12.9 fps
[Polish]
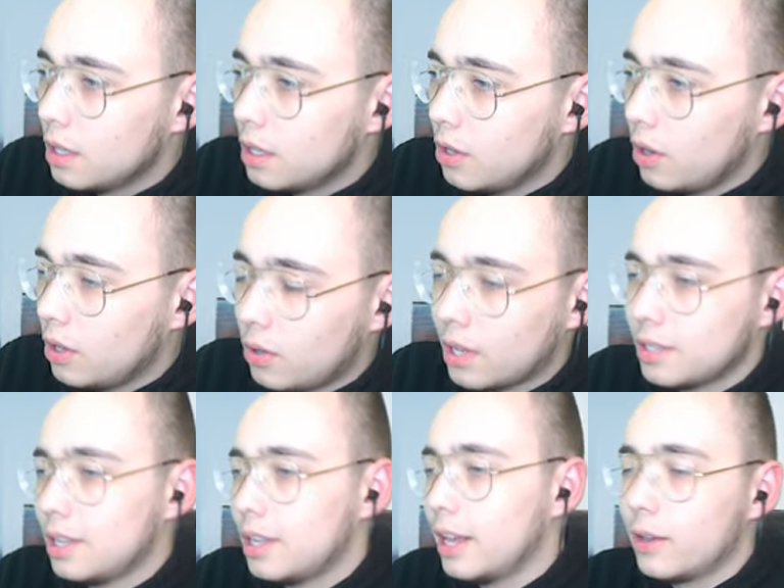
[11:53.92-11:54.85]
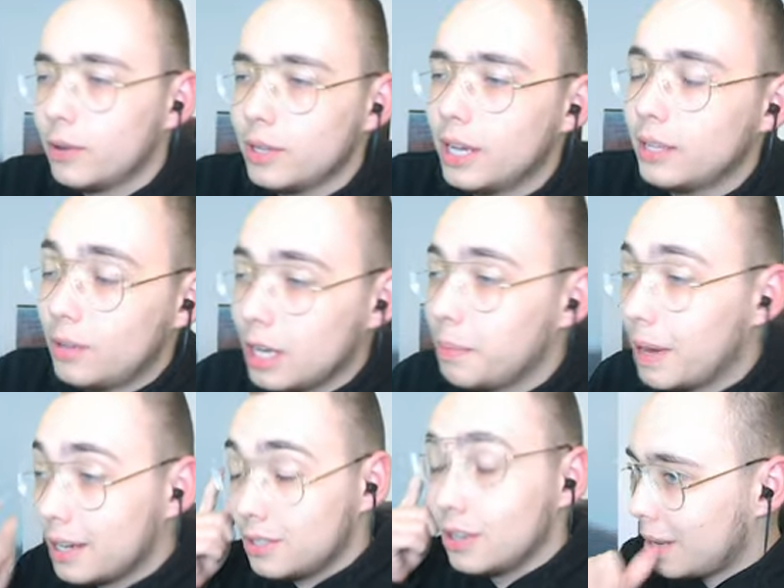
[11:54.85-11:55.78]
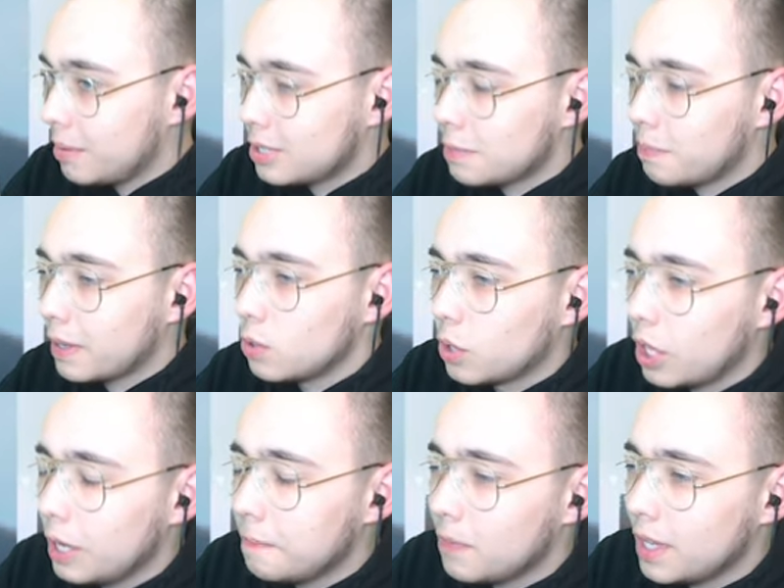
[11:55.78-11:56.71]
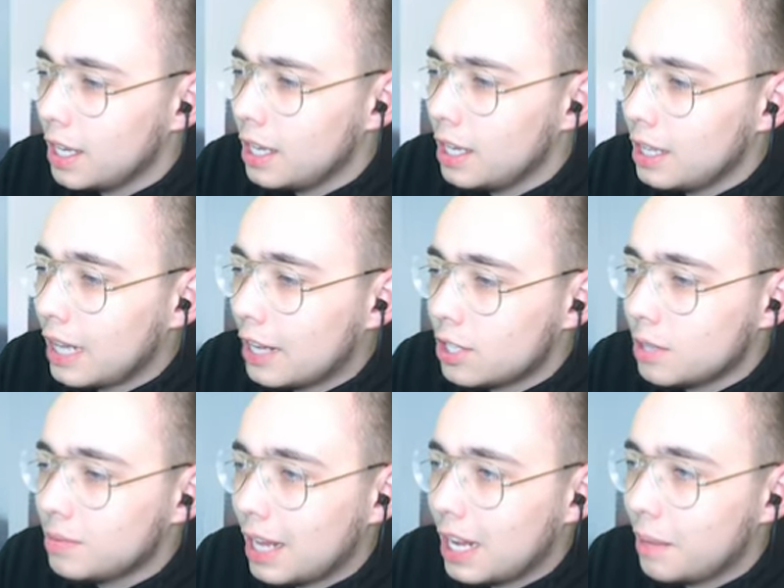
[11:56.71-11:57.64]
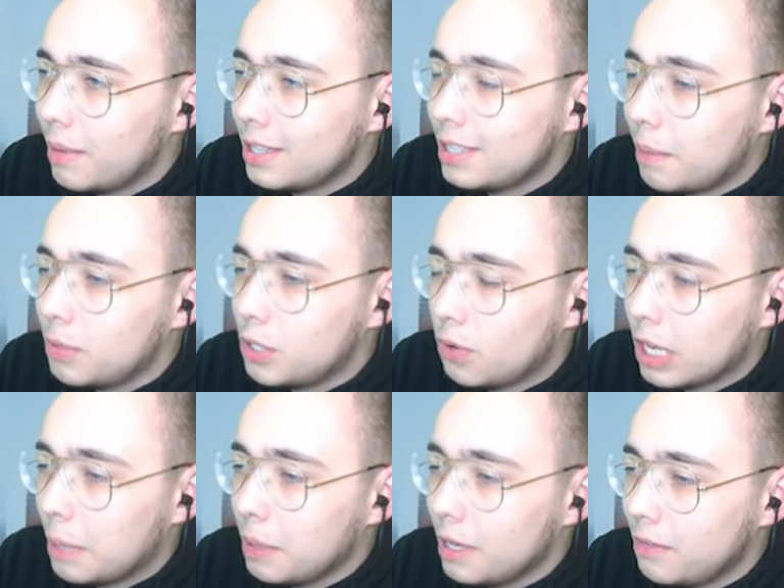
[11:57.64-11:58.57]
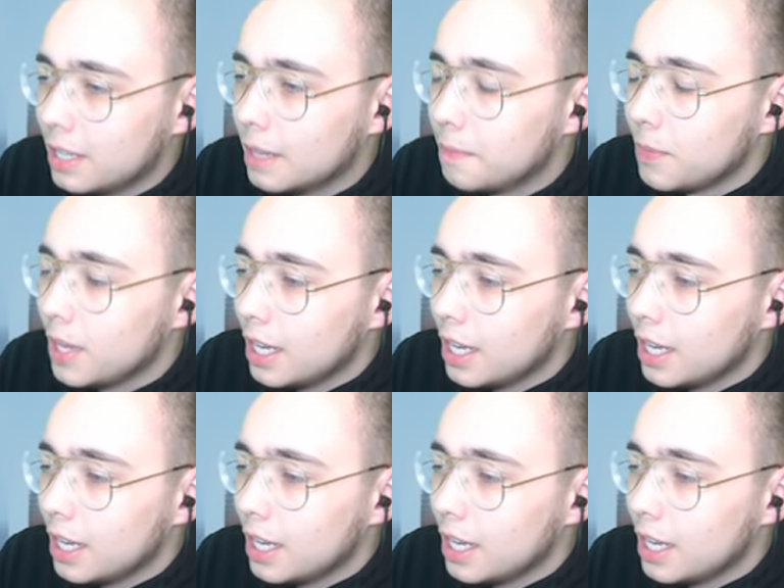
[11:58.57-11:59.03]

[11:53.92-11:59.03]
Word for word: No i trochę za daleko, nie? Trochę bardzo. Strzelamy sobie z bazuki i naszym celem jest zabić wrogie pingwiny.